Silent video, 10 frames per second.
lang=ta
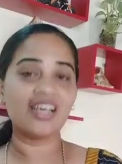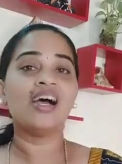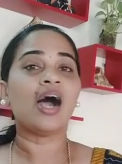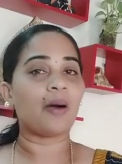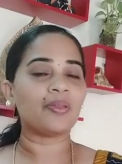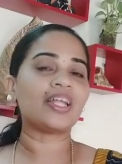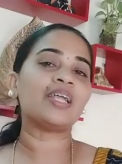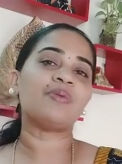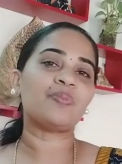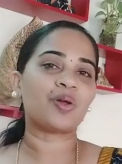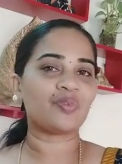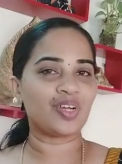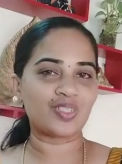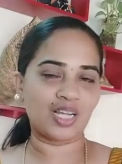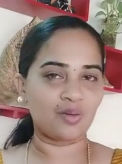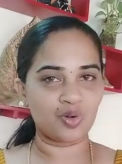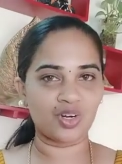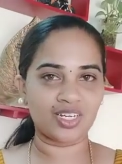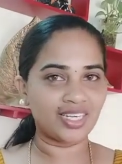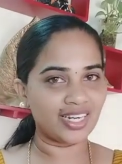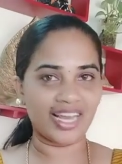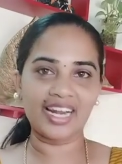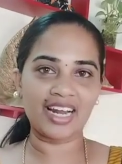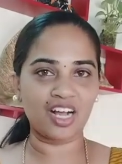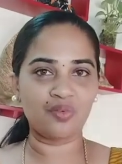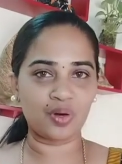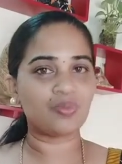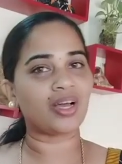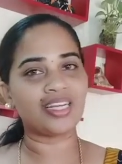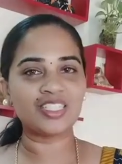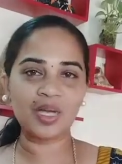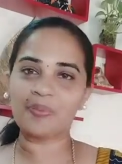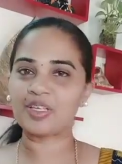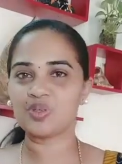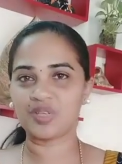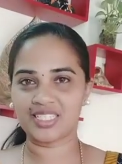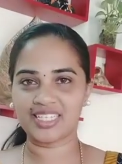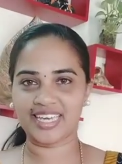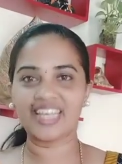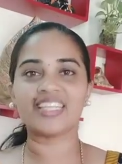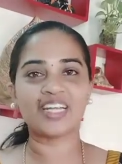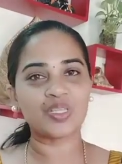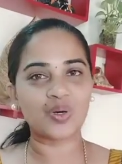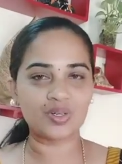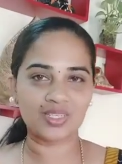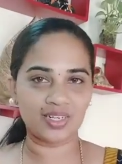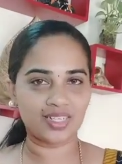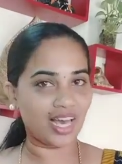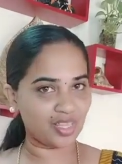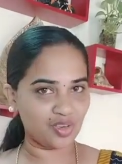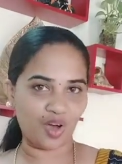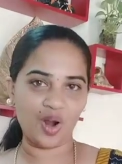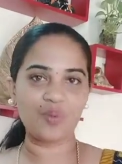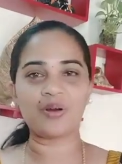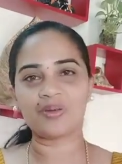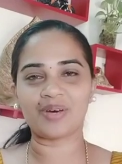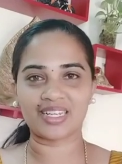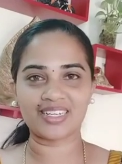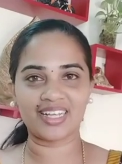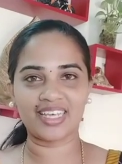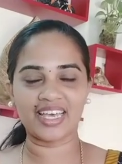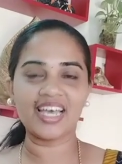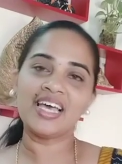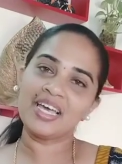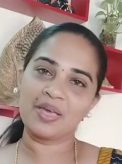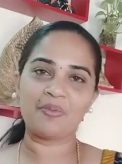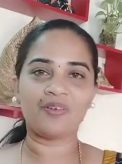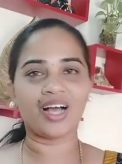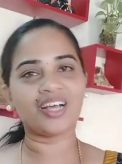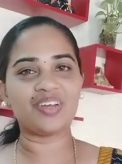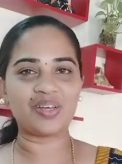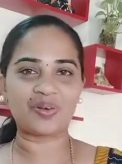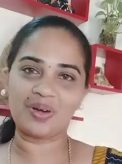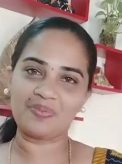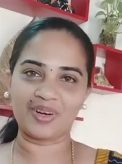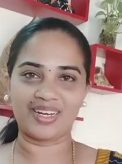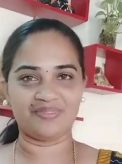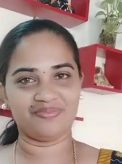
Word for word: அப்போ இனிமேல் போகிற வீடியோஸ் எல்லாம் உங்களுக்கு ரெகுலராக வரும் நான் இன்ஸ்டா பேஜும் வச்சுருக்கேன் தினந்தோறும்னு சொல்லிட்டு அதையும் ஃபாலோ பண்ண மறந்துடாதீங்க இப்போ வாங்க வீடியோக்குள்ளே போகலாம்